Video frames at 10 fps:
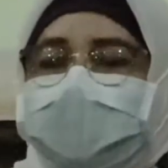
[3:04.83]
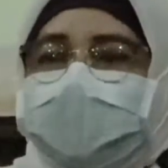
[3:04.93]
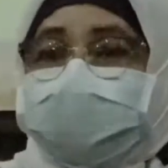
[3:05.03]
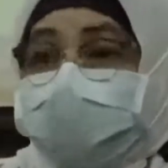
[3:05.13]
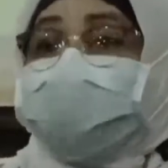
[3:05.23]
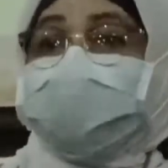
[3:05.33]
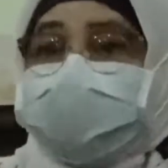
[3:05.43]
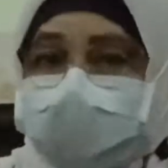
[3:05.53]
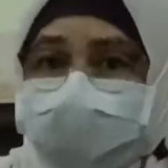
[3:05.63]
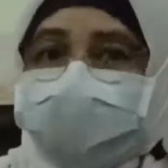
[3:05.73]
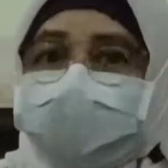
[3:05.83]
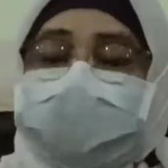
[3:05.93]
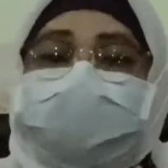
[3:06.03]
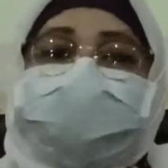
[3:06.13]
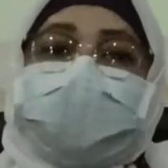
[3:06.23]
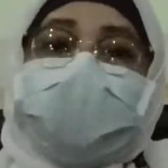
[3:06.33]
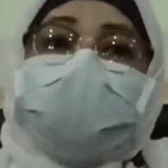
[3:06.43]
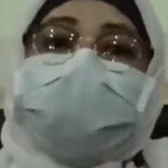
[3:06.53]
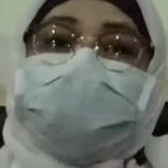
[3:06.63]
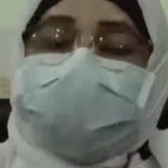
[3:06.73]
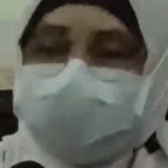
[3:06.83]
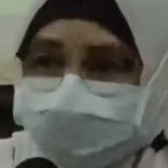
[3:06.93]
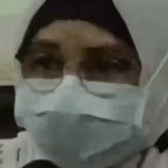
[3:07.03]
itu yang positif ya jadi sudah confirm